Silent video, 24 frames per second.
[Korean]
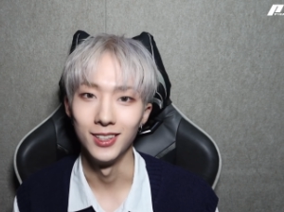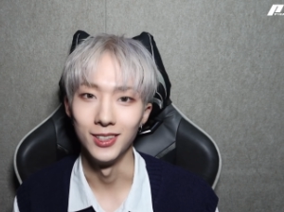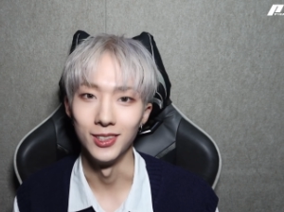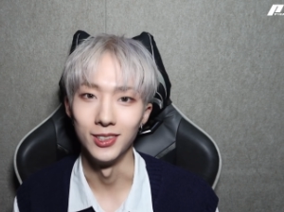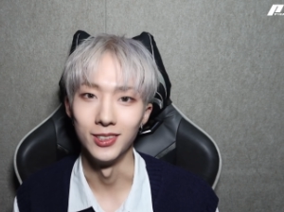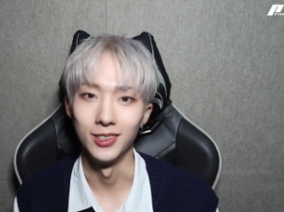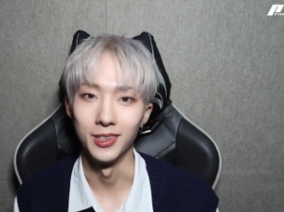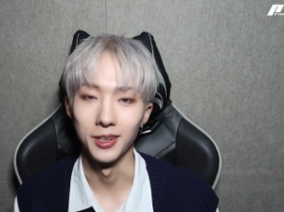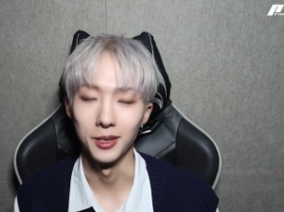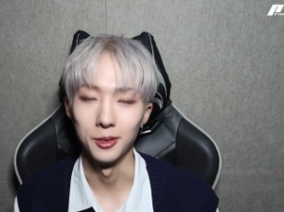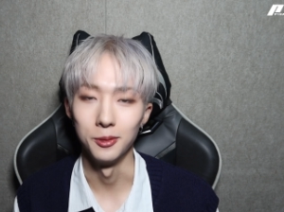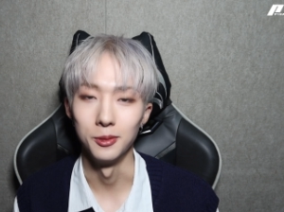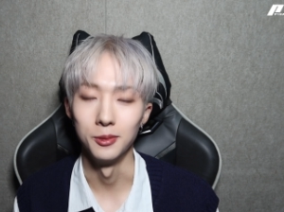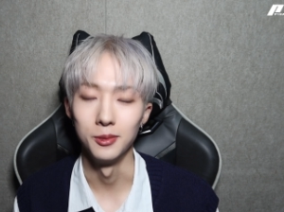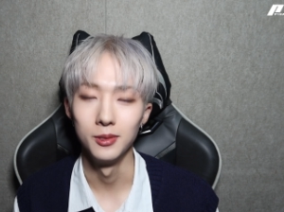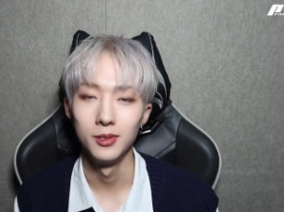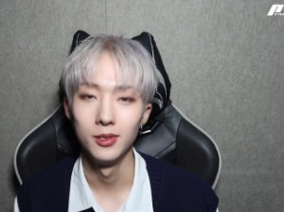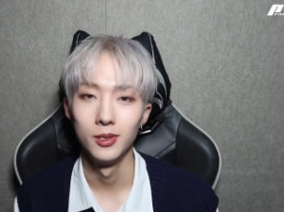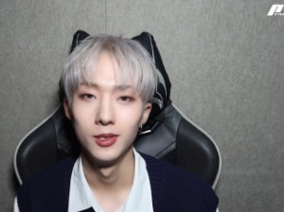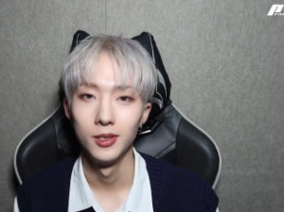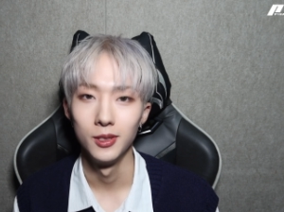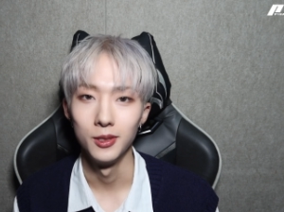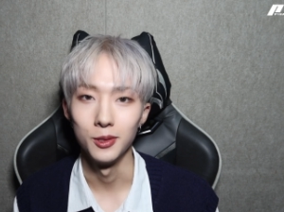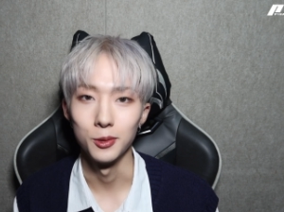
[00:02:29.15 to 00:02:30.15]
어,
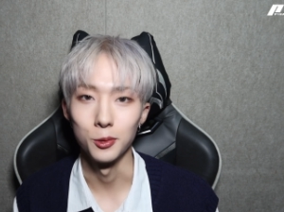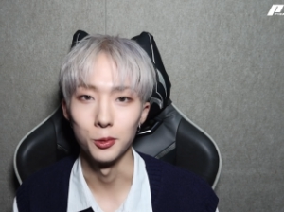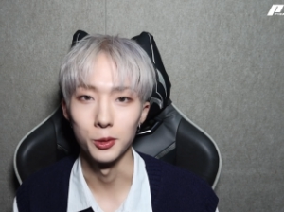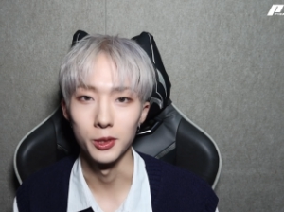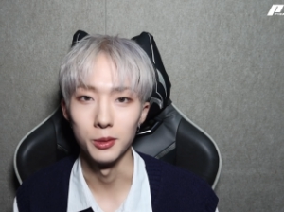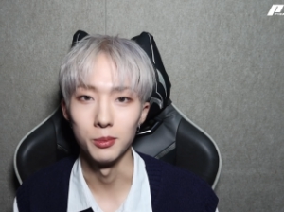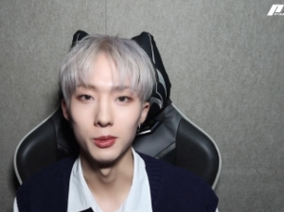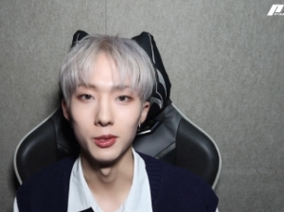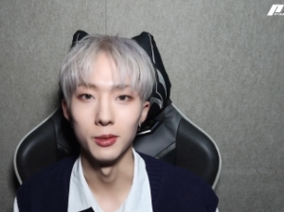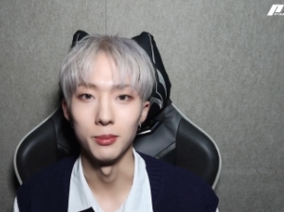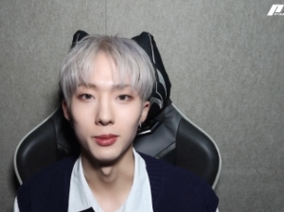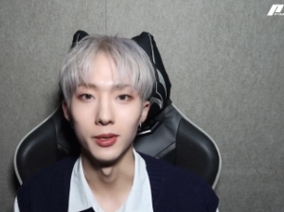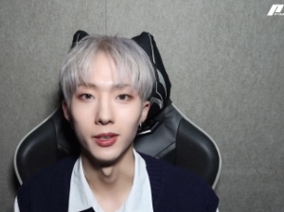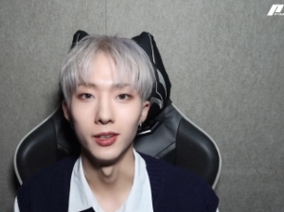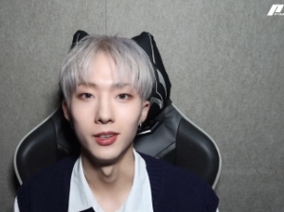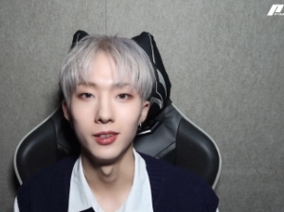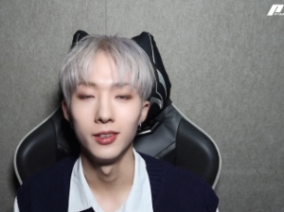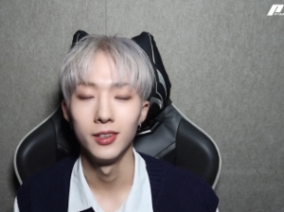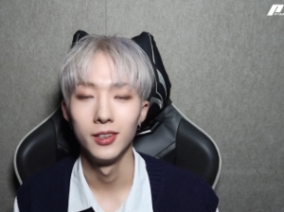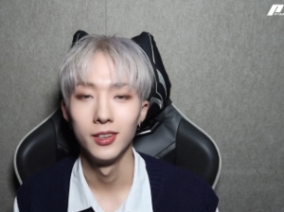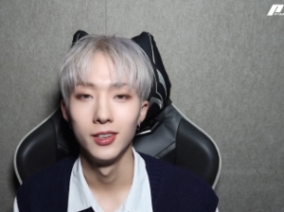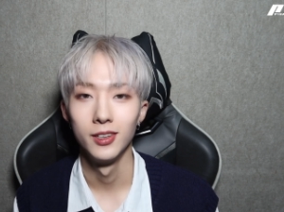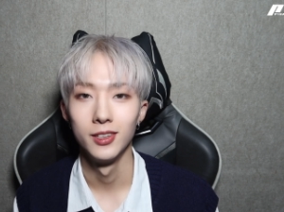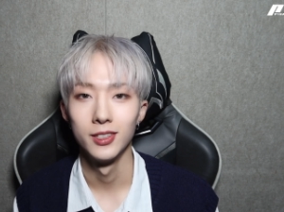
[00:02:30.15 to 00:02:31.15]

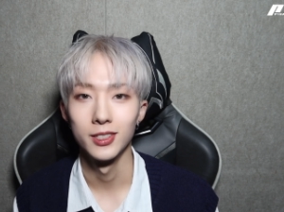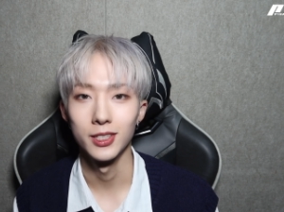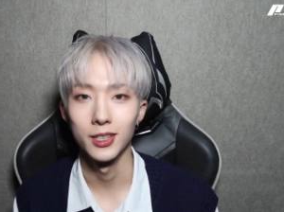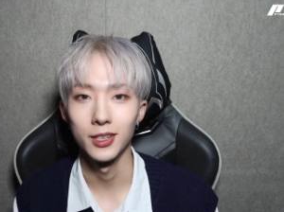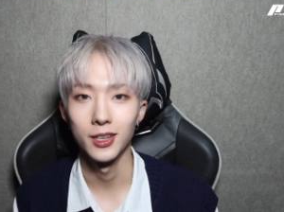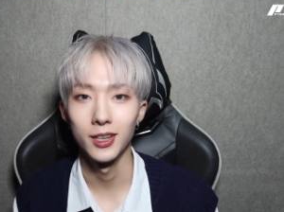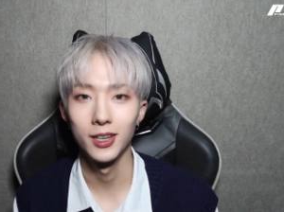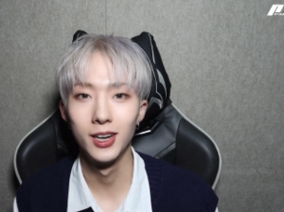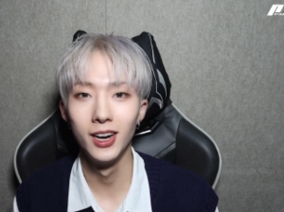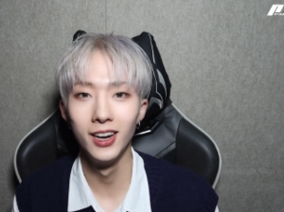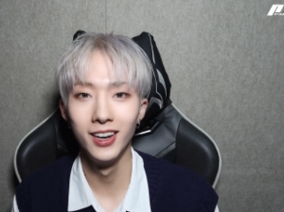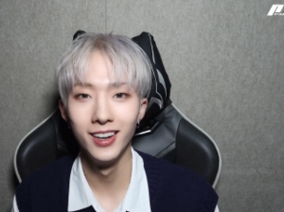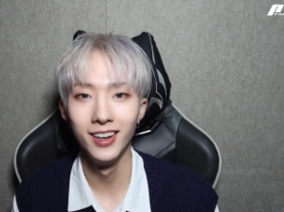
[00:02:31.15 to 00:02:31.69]
조심스럽게 생각을